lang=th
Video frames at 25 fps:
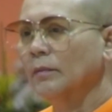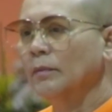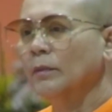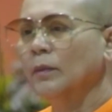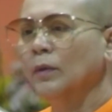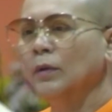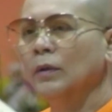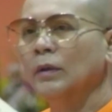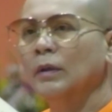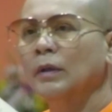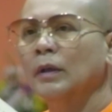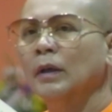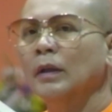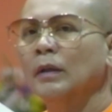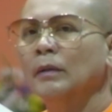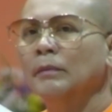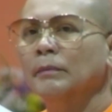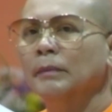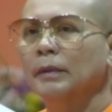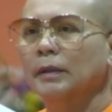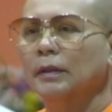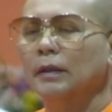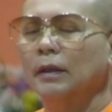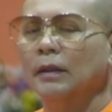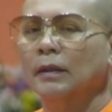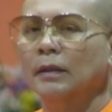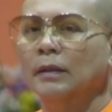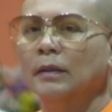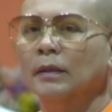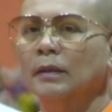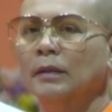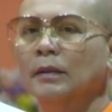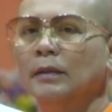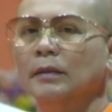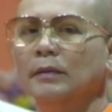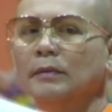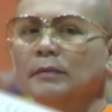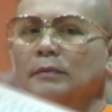หมุนเงินไม่ทัน
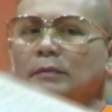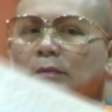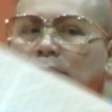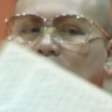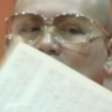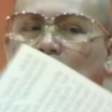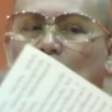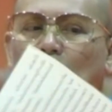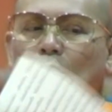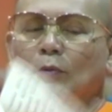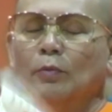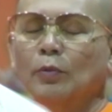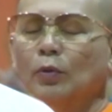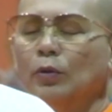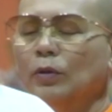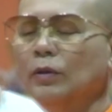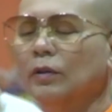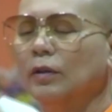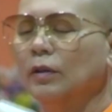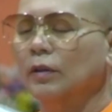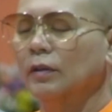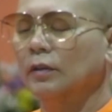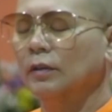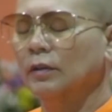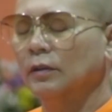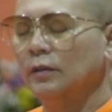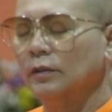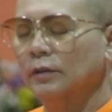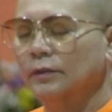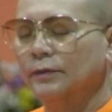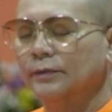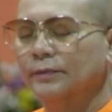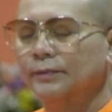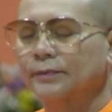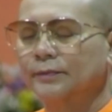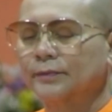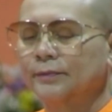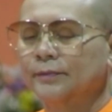หัวหมุนเงิน
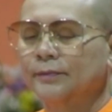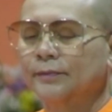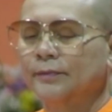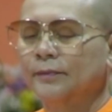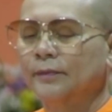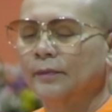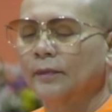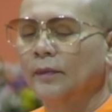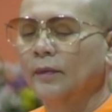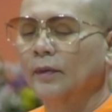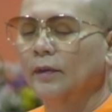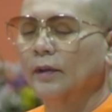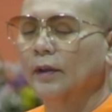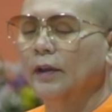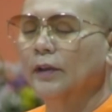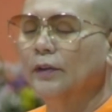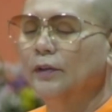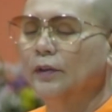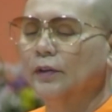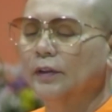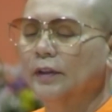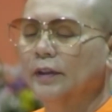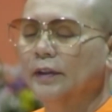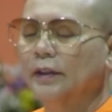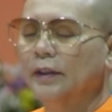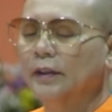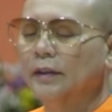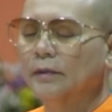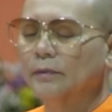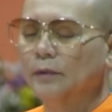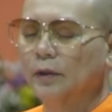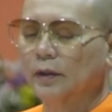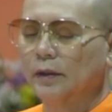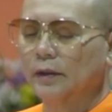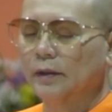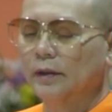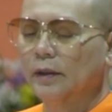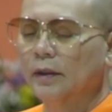ในสุดที่ดินทั้ง
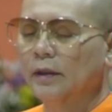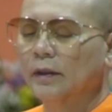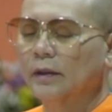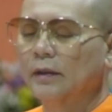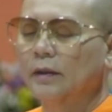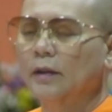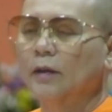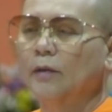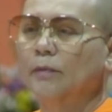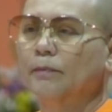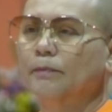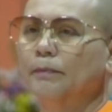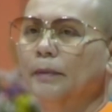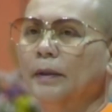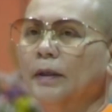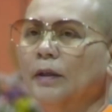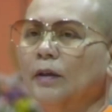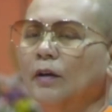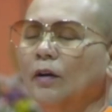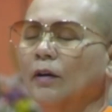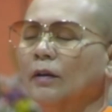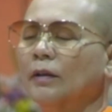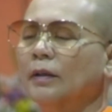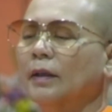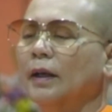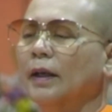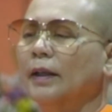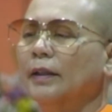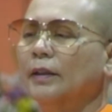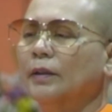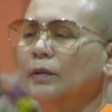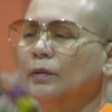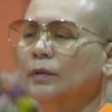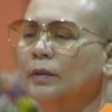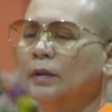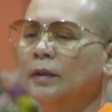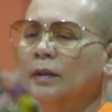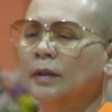หมด จึงตกเป็นของนาย
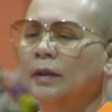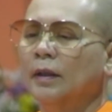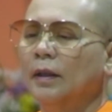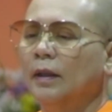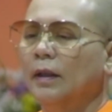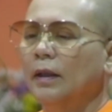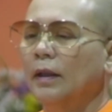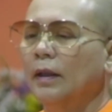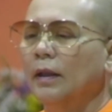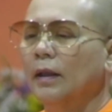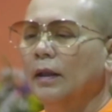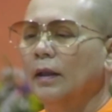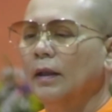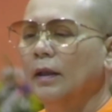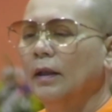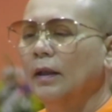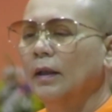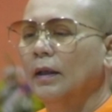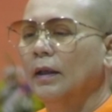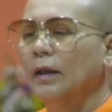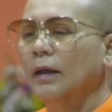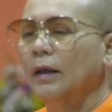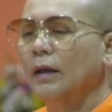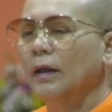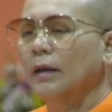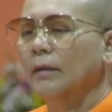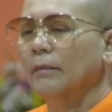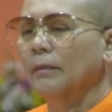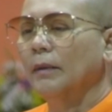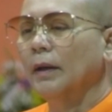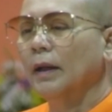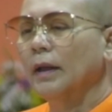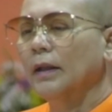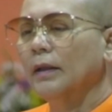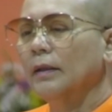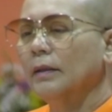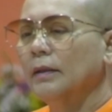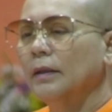ทุน
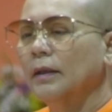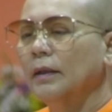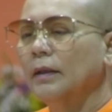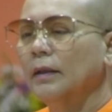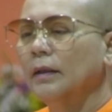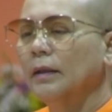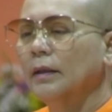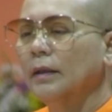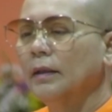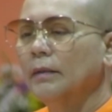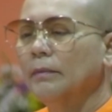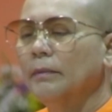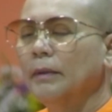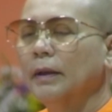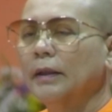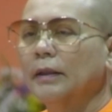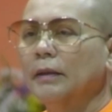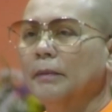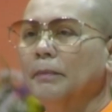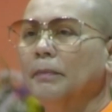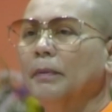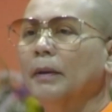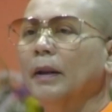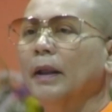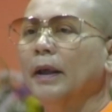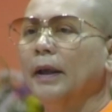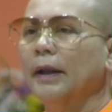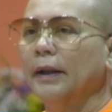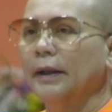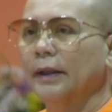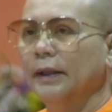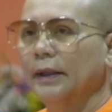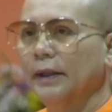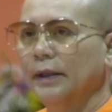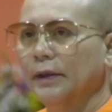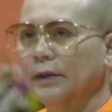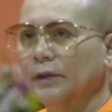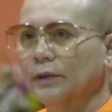ไม่เหลือเลยแม้แต่แปลง
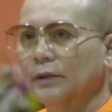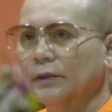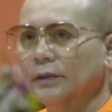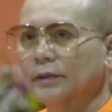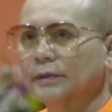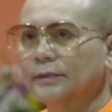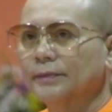เดียว